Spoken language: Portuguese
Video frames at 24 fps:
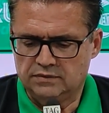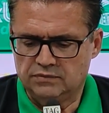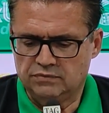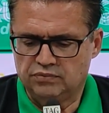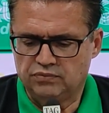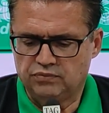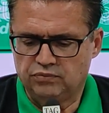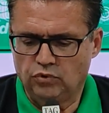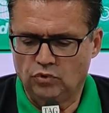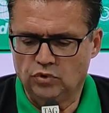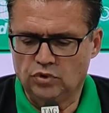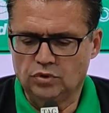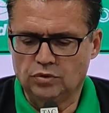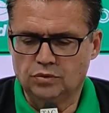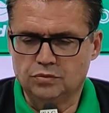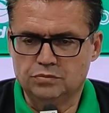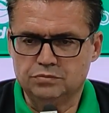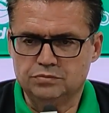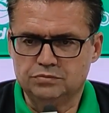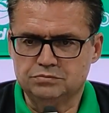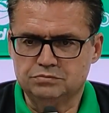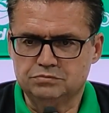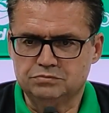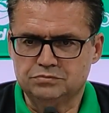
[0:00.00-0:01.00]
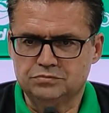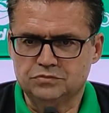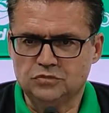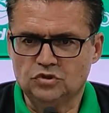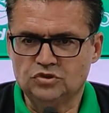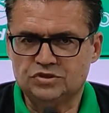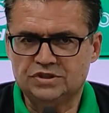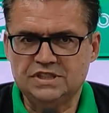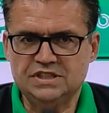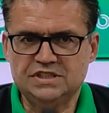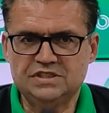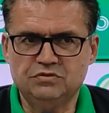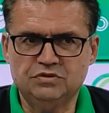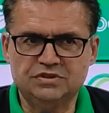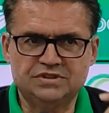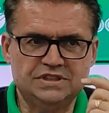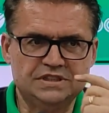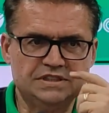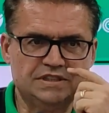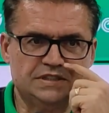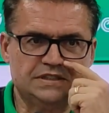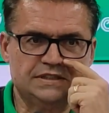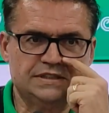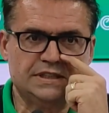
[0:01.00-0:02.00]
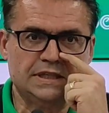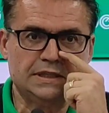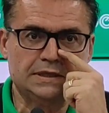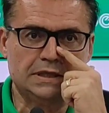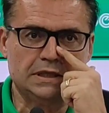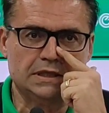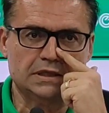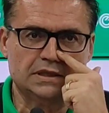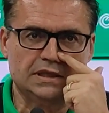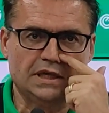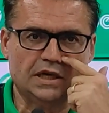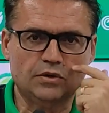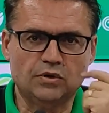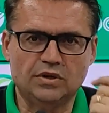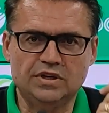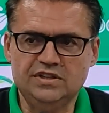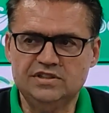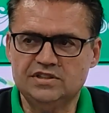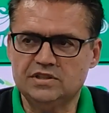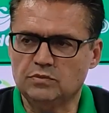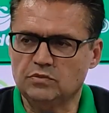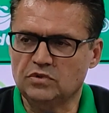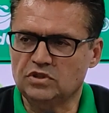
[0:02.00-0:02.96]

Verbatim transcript: foram, não sei se vocês se atentaram a isso,